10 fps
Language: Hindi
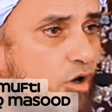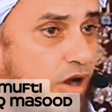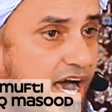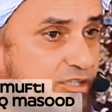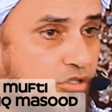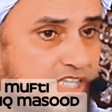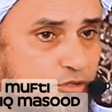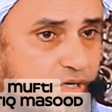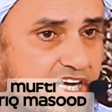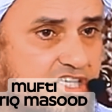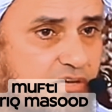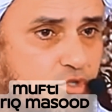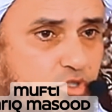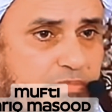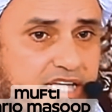औलाद होती है तो ये रिश्ते
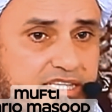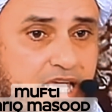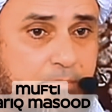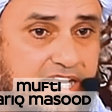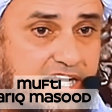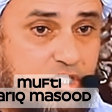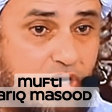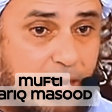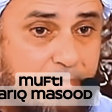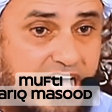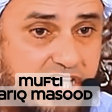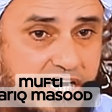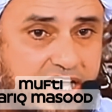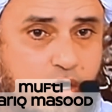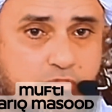वजूद में आते हैं फिर इन रिश्तों का पास
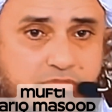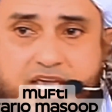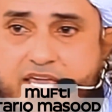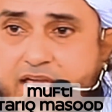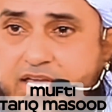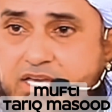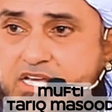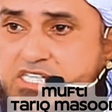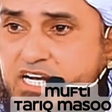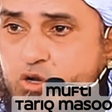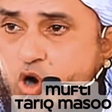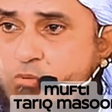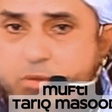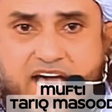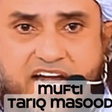रखने का हुक्म दिया गया है जिन
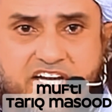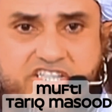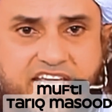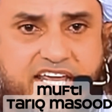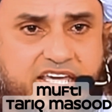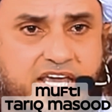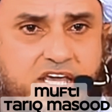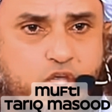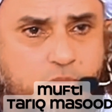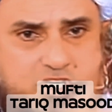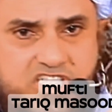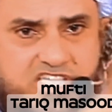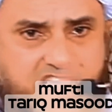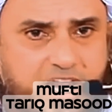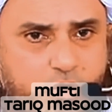कौमों में हर रिश्ते ही नहीं है तुम उनसे
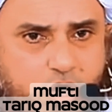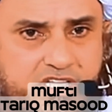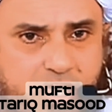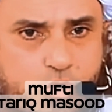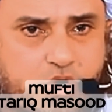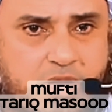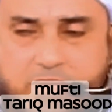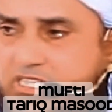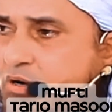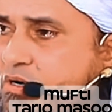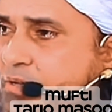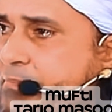सीख रहे हो कि औरत के हकूक हमें बताओ